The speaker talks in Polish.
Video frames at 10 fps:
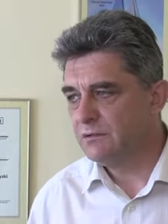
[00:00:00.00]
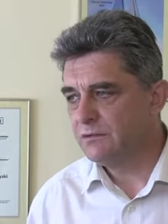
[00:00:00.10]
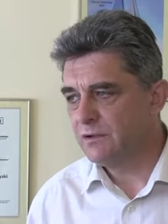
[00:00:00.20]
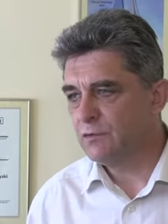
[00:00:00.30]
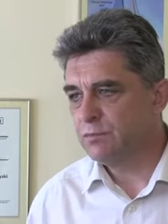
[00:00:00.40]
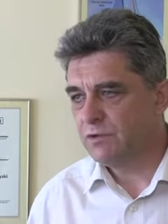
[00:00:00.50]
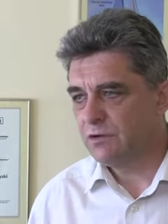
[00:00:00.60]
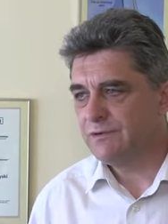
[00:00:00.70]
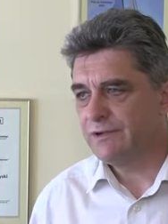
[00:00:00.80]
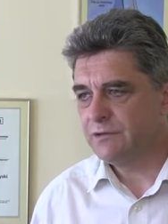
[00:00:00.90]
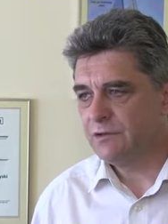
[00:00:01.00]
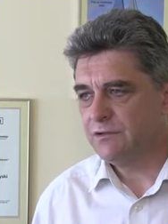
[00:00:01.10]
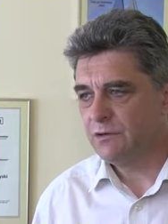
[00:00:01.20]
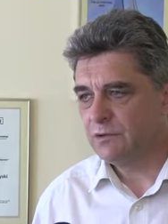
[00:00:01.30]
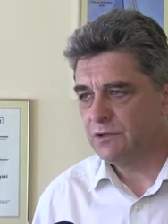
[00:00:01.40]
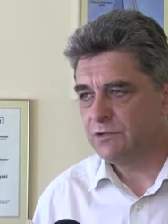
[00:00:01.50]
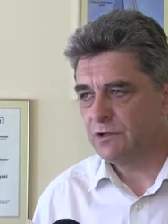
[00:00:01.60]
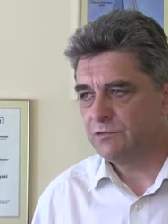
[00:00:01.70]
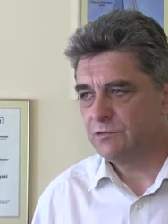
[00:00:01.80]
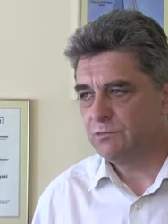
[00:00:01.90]
zagospodarowania tej działki
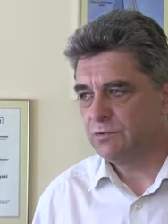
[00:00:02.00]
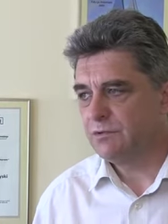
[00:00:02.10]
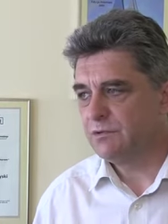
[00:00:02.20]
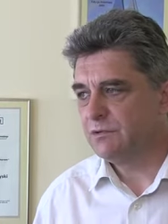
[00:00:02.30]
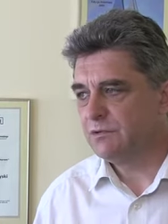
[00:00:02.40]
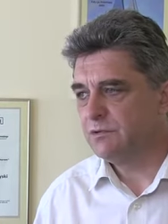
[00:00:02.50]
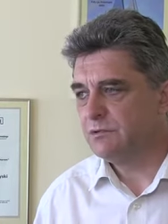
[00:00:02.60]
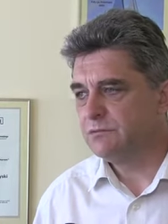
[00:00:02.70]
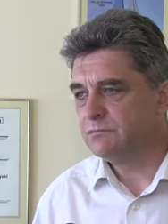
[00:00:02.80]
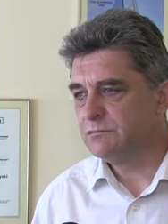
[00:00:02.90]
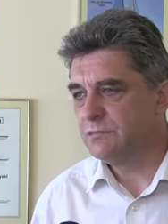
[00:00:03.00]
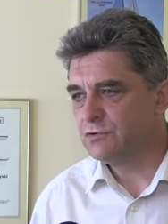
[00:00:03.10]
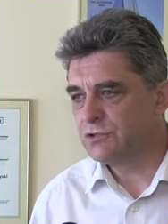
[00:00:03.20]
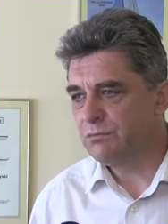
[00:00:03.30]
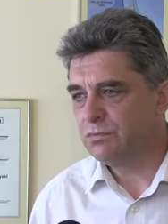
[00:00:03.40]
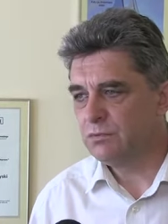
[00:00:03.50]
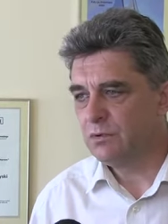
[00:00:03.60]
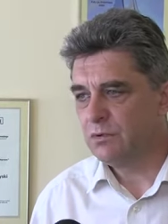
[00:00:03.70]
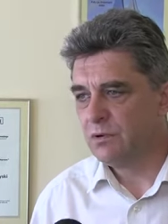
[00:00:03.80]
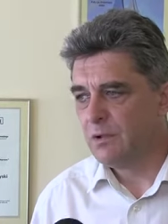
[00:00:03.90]
tak, żeby można
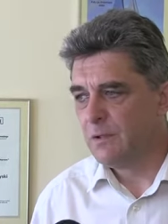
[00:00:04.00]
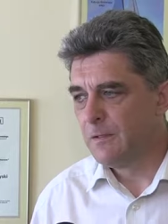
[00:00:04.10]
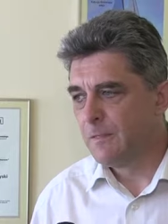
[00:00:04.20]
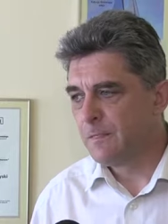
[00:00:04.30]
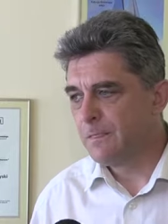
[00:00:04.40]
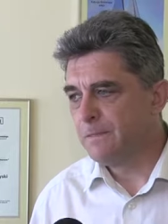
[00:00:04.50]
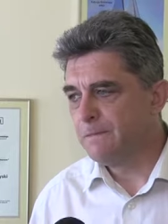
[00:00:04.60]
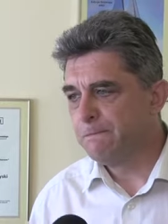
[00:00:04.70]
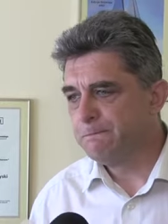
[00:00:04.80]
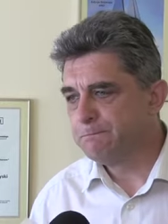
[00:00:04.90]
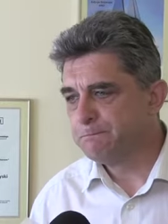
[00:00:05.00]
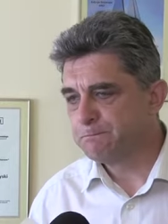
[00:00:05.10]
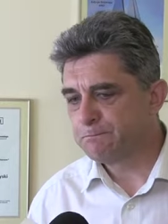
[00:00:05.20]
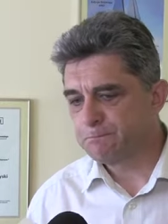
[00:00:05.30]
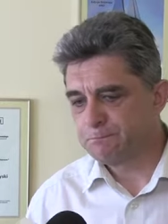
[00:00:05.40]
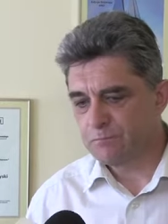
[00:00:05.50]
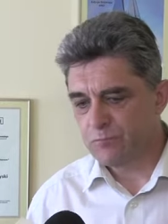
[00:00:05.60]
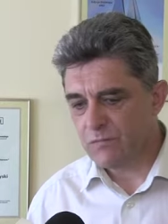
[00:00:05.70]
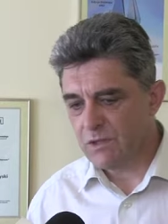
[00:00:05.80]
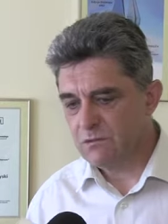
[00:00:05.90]
było mm,
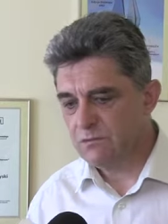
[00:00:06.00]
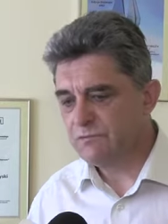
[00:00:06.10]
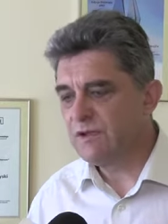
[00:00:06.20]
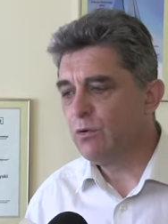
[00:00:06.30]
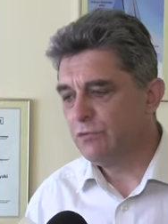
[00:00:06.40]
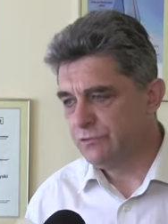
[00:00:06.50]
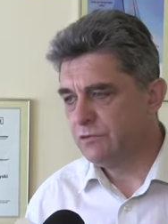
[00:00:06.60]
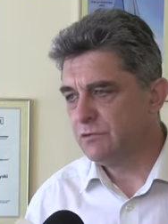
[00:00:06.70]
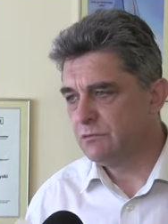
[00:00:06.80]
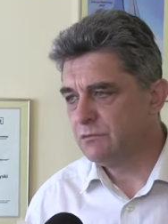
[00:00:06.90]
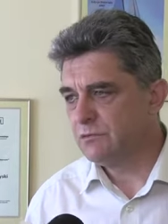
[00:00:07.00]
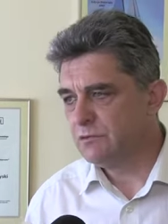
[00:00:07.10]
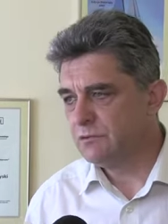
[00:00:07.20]
w całości ją